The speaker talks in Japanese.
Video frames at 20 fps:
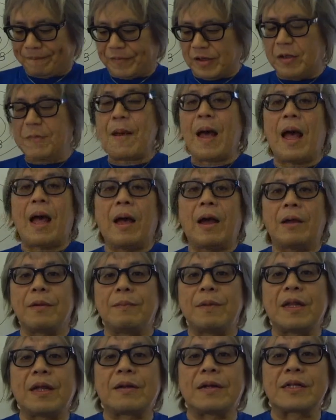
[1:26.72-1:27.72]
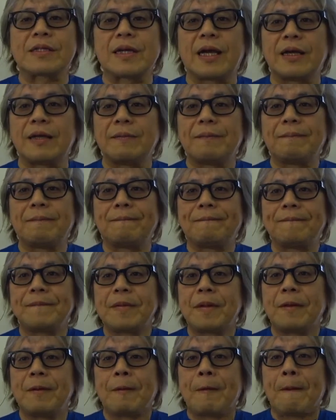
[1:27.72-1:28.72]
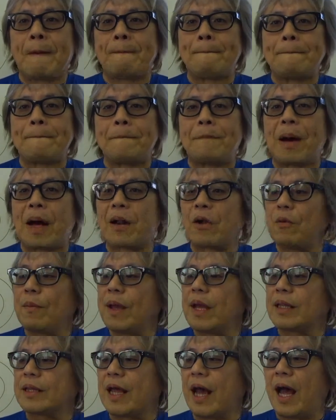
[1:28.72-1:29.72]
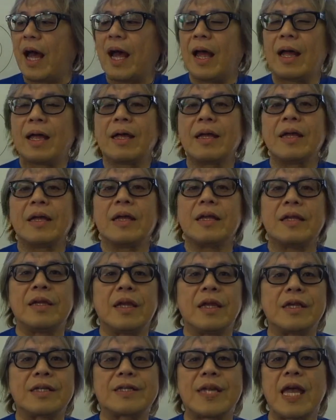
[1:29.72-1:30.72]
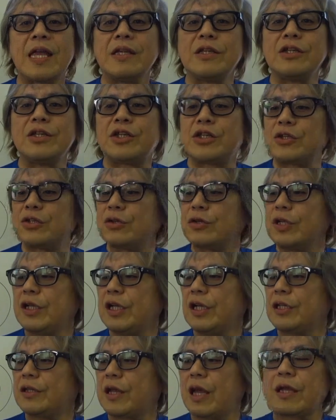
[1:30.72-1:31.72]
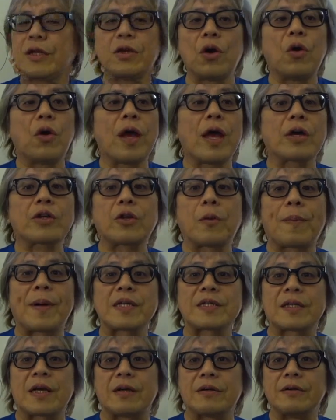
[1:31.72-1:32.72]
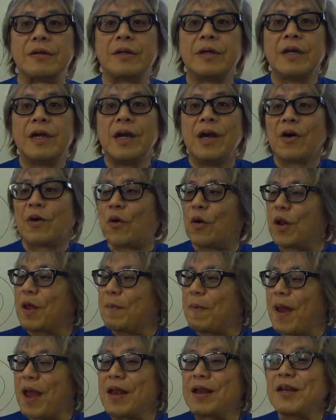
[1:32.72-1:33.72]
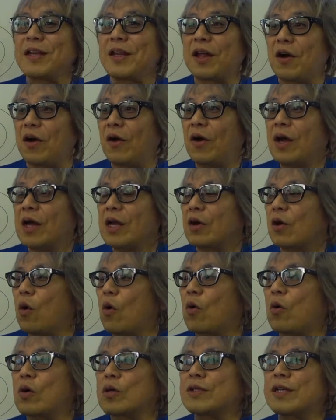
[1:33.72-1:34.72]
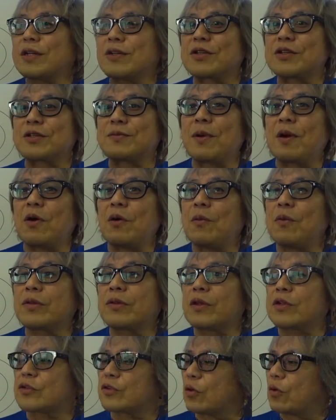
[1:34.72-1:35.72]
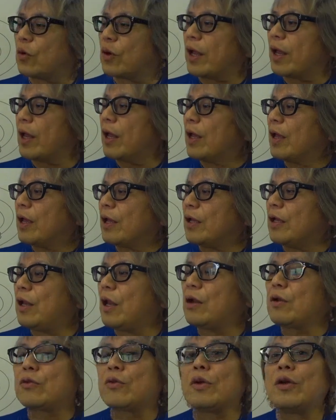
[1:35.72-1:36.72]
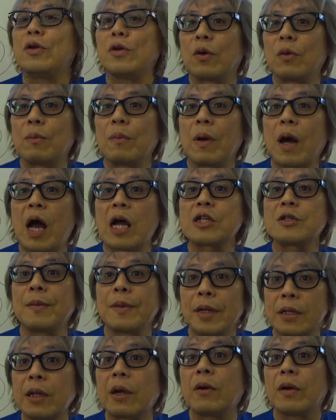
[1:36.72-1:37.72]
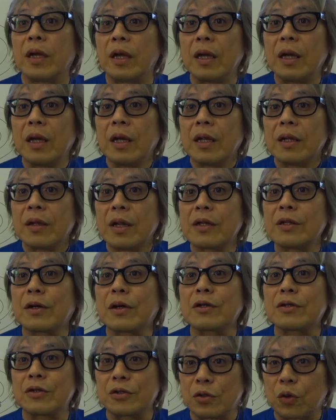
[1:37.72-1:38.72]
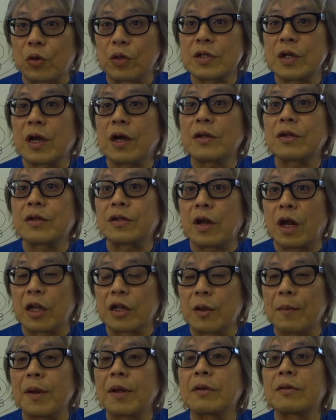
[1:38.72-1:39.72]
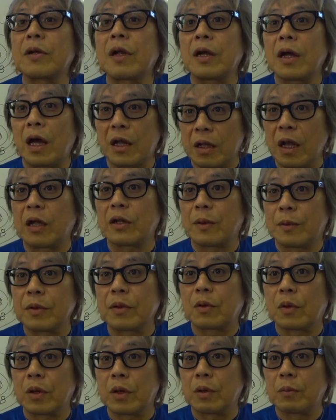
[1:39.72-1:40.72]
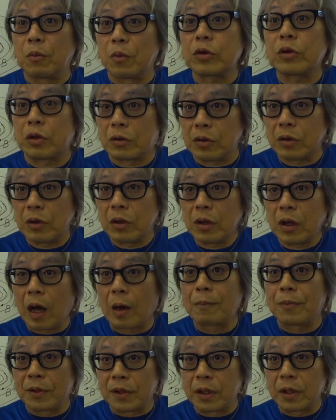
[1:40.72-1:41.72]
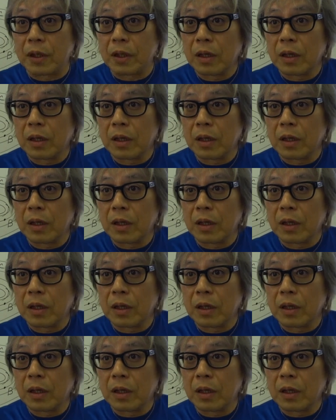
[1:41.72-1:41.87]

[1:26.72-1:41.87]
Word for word: 今見てくださいバロメーター1012.4ヘクトパスカルこれ便利だよ高校生のスマホ持ってる人これ入れるといいよ数も入れた方がいいなんでかっていうとこれ下がってきたら頭に頭にこれ持ってるアプリ